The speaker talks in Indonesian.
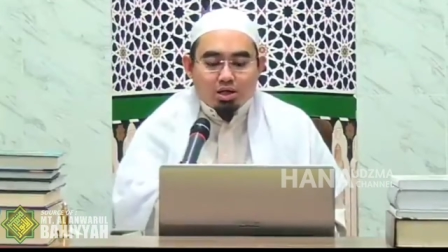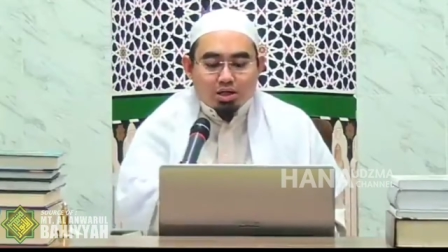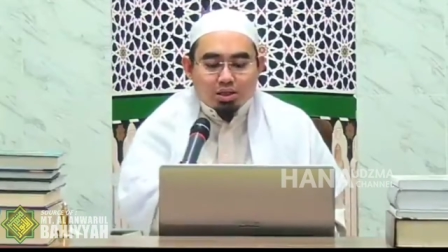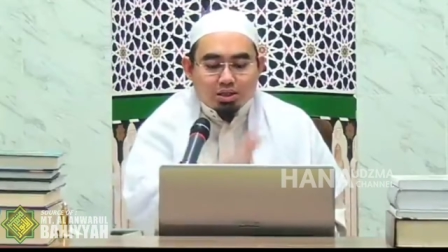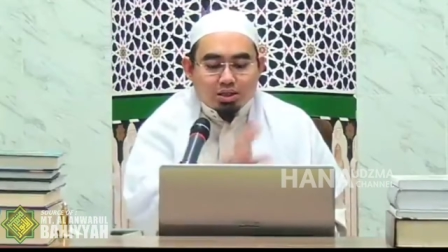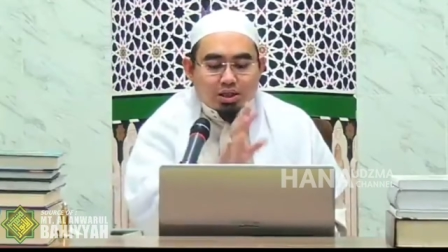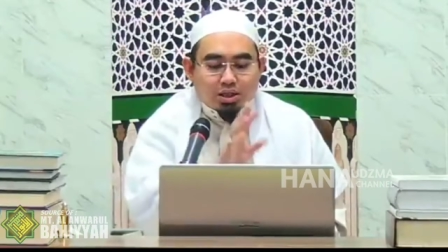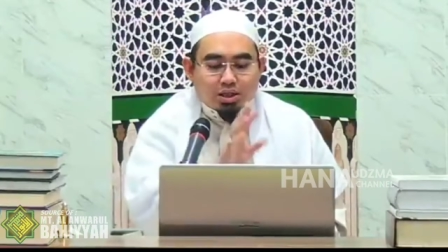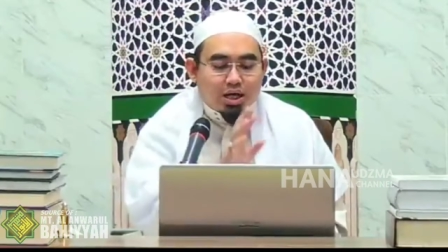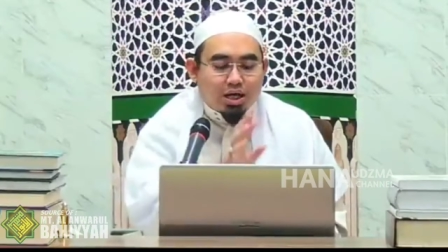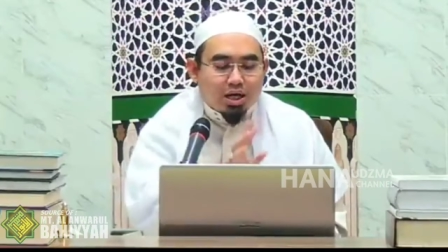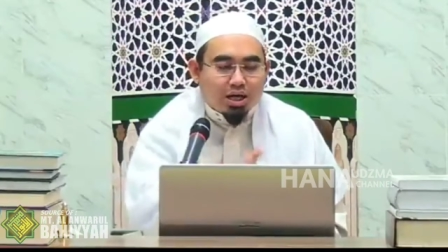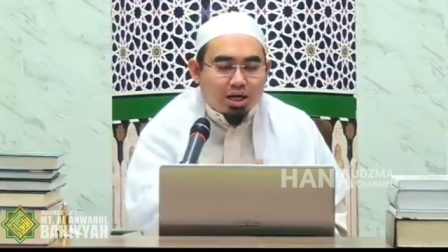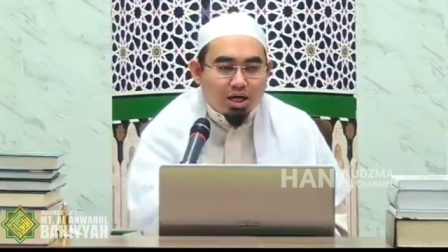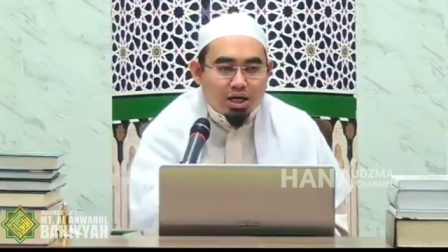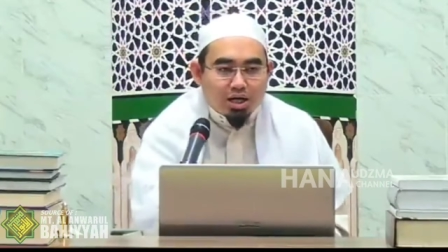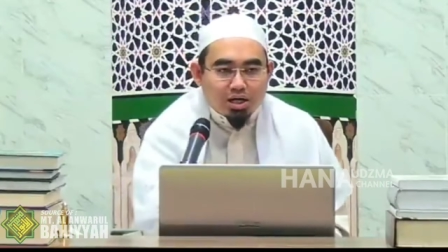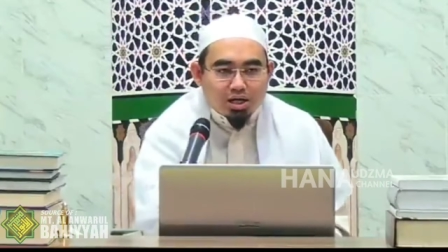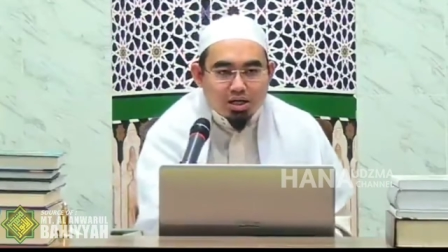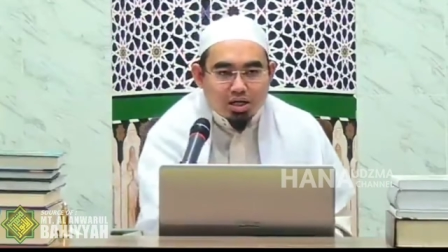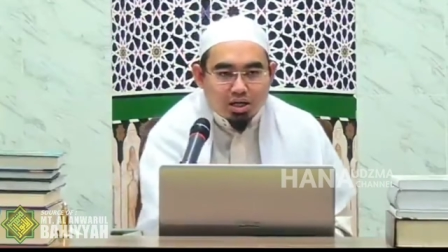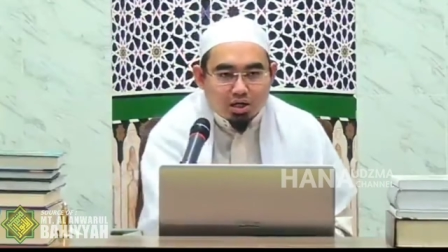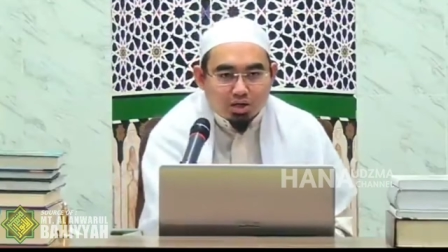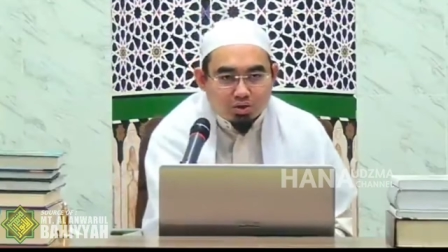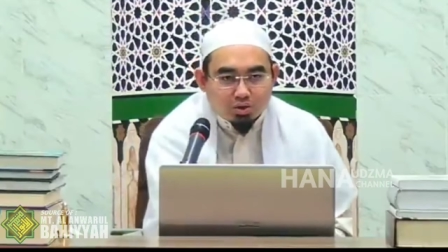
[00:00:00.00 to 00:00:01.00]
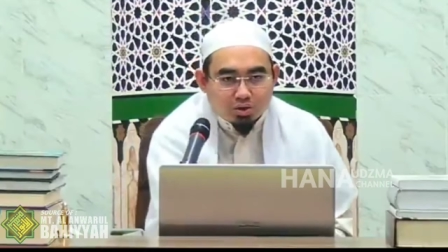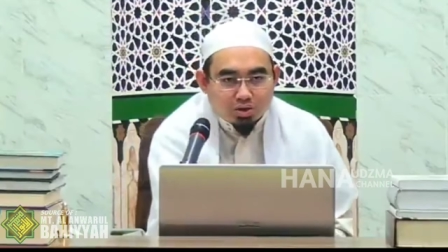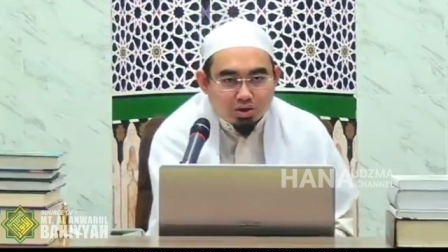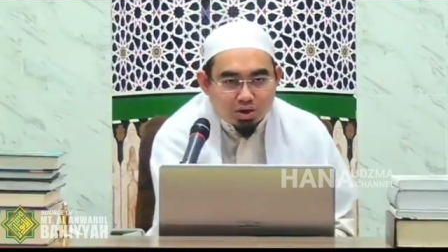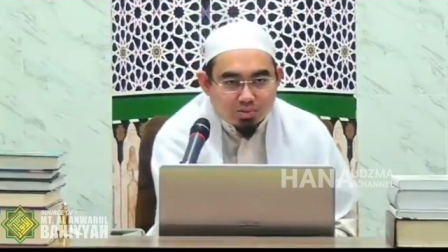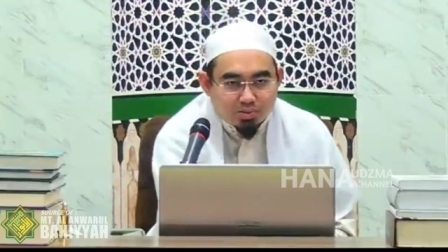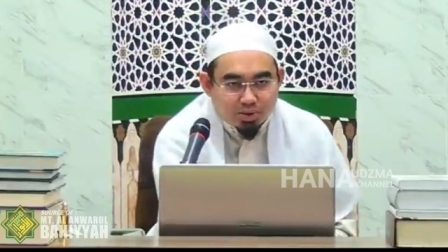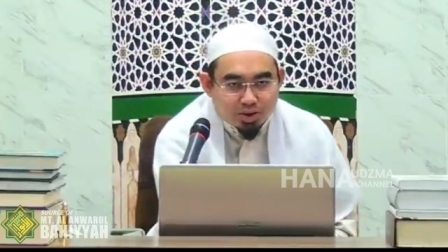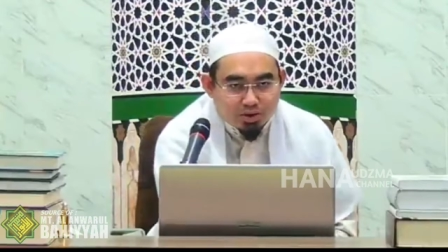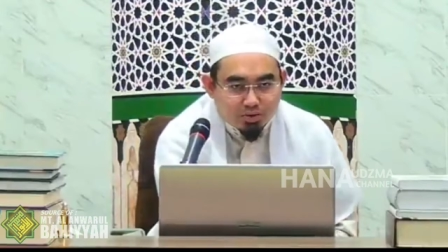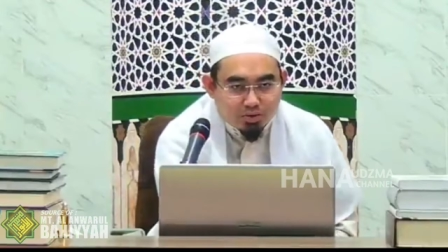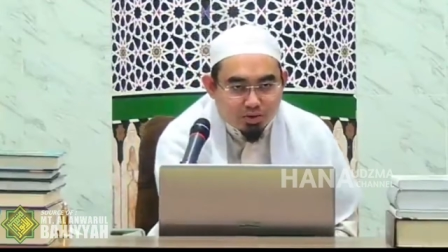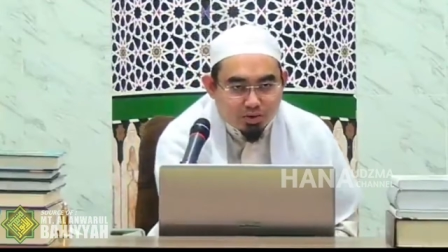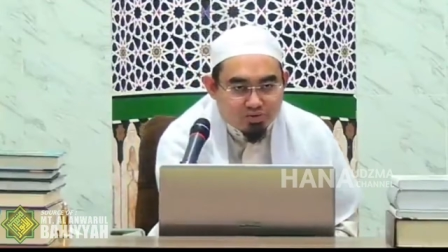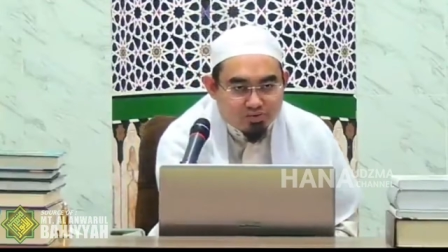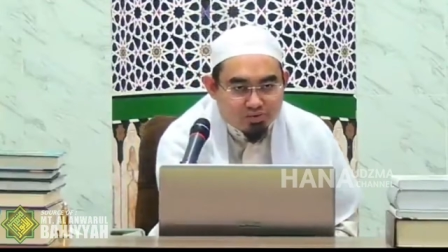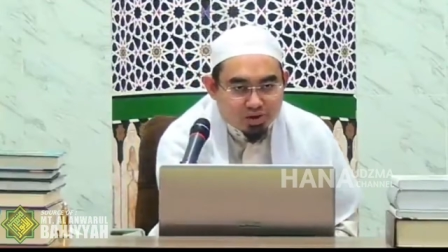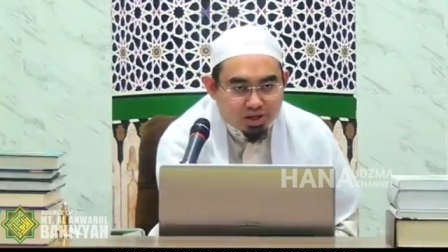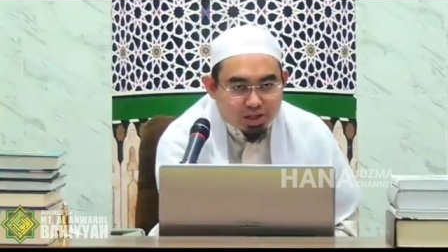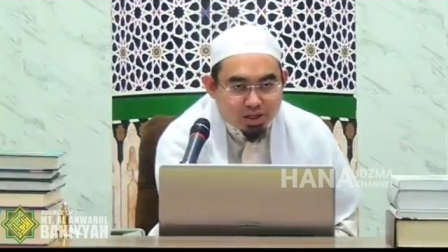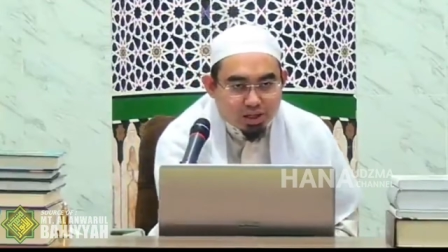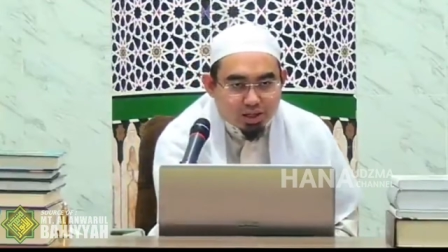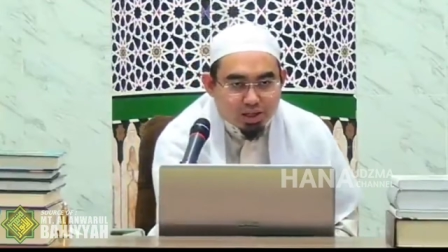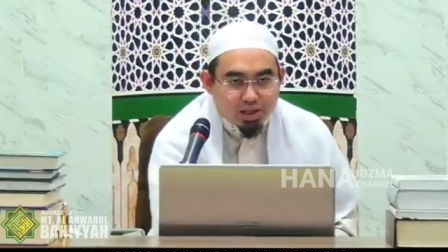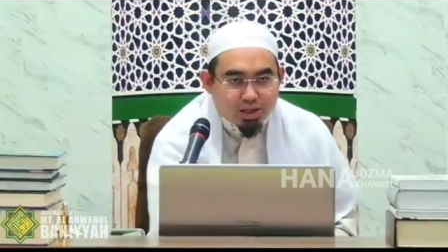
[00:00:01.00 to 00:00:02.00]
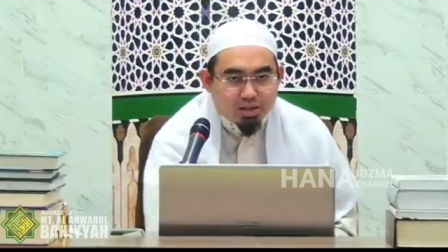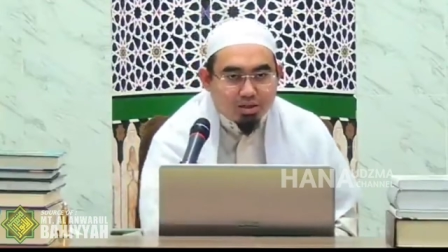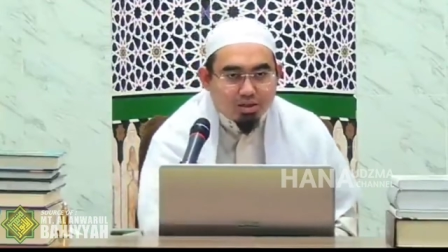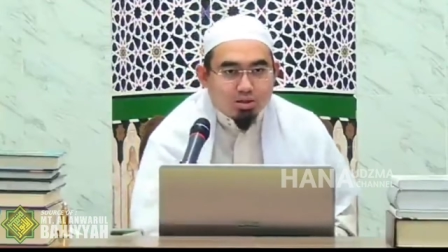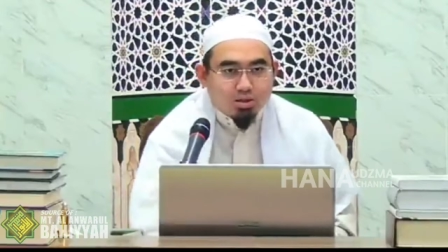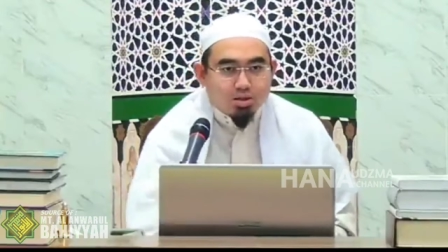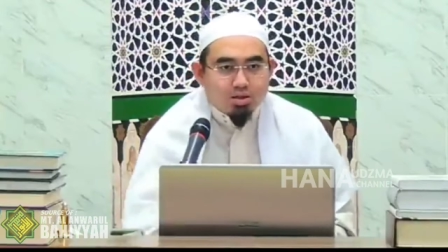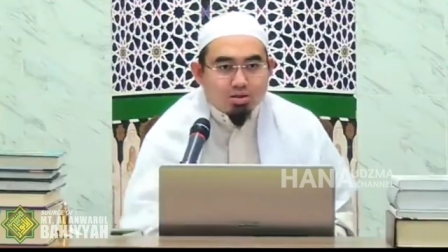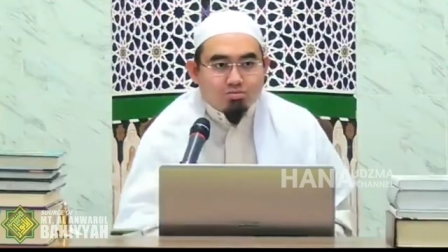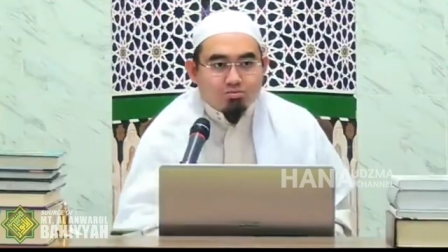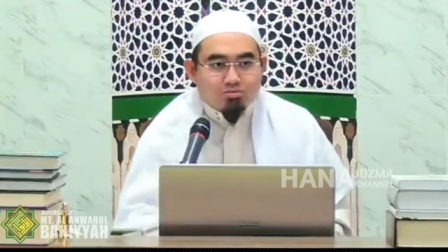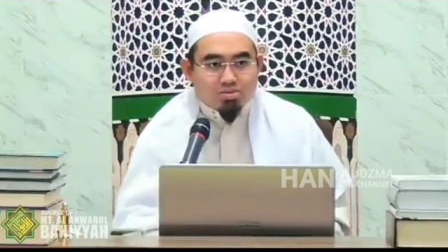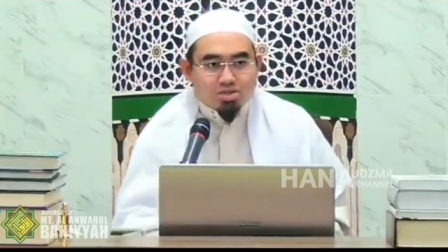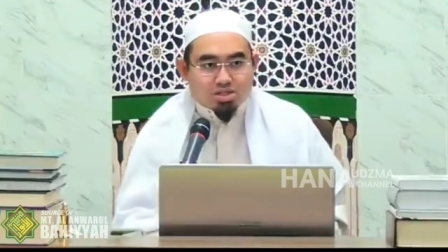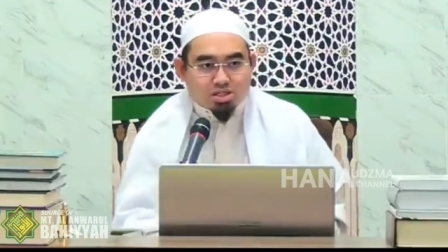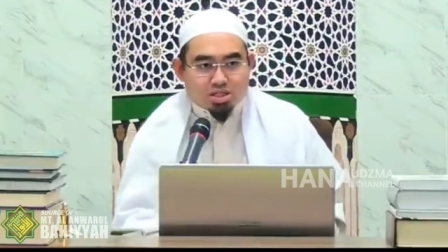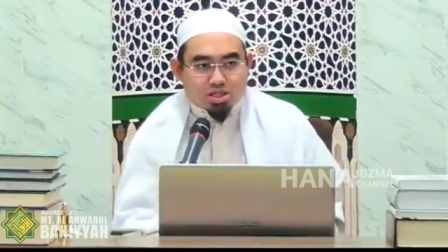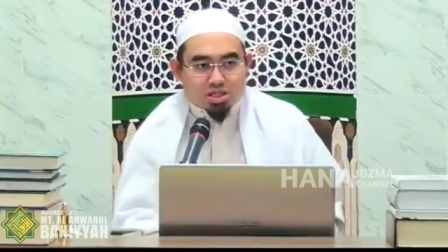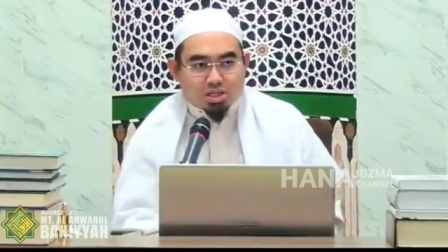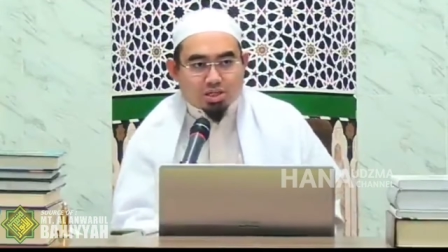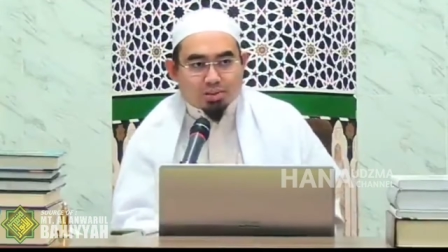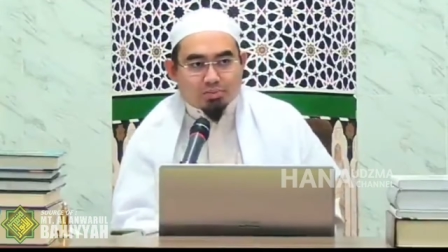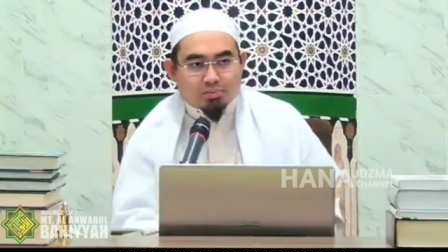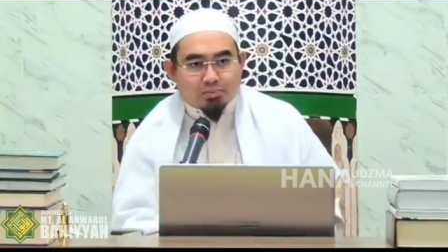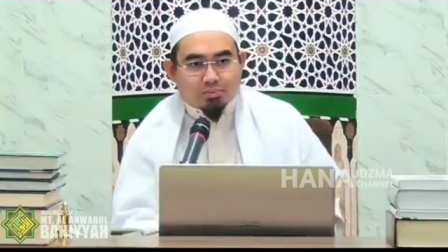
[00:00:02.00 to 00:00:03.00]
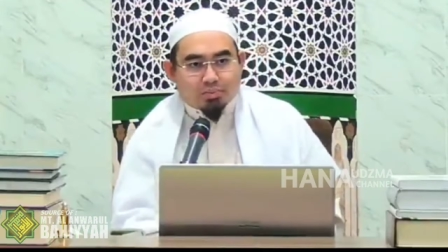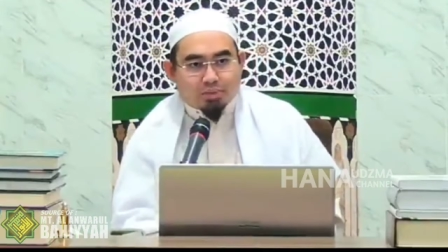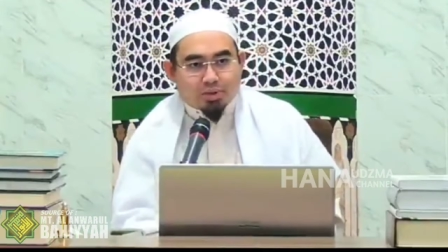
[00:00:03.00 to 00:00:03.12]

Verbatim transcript: serahkan aja langsung kepada orang fakir dan miskin.